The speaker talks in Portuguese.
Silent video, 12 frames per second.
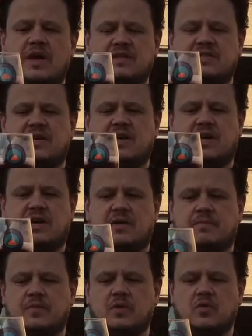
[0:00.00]
essa
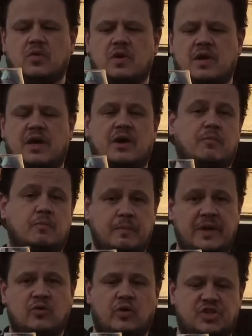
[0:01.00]
é,
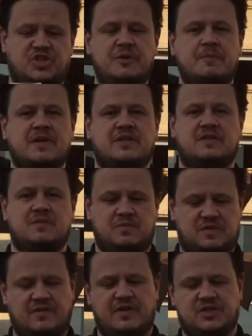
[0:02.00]
bem cor típica
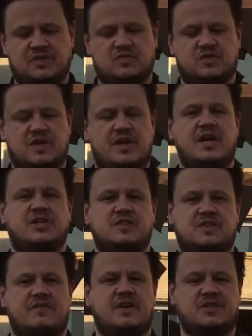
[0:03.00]
de cervejas com cereja,
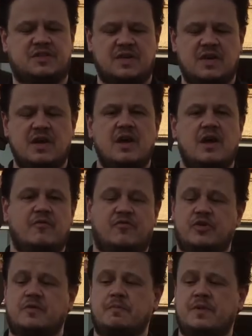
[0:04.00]
cervejas
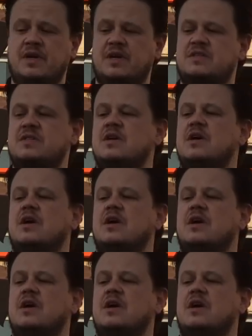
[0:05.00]
fruit beers,